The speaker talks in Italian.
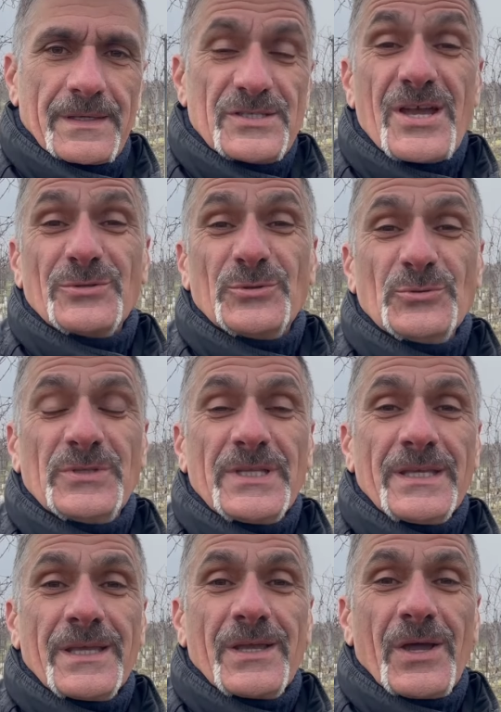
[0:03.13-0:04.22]
Ciao a tutti!
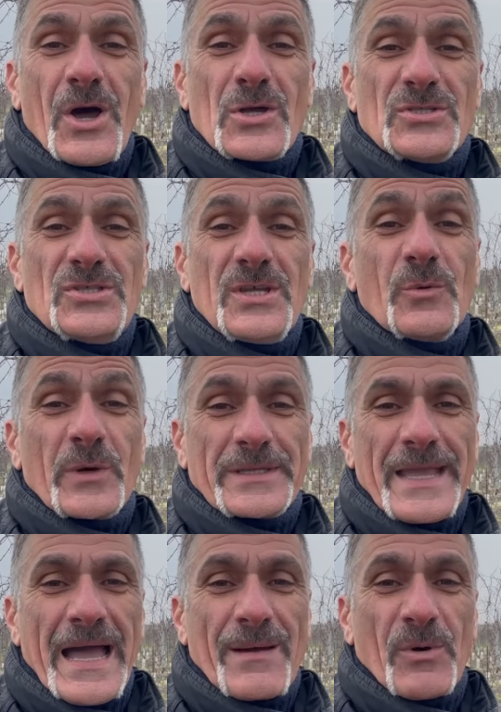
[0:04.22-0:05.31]
Oggi
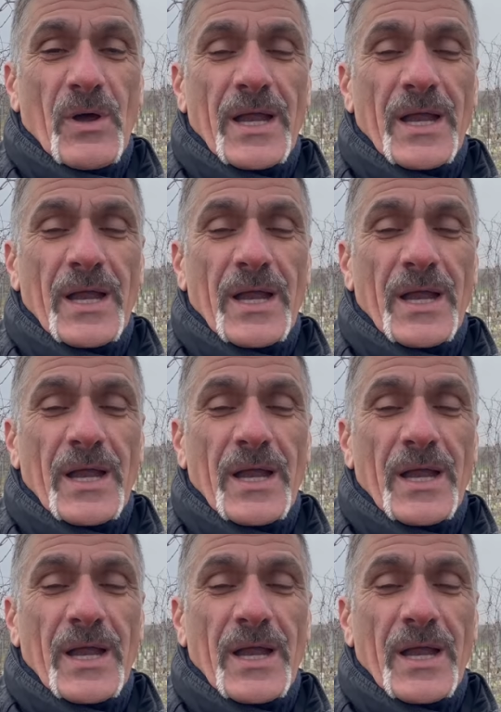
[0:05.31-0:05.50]
guardiamo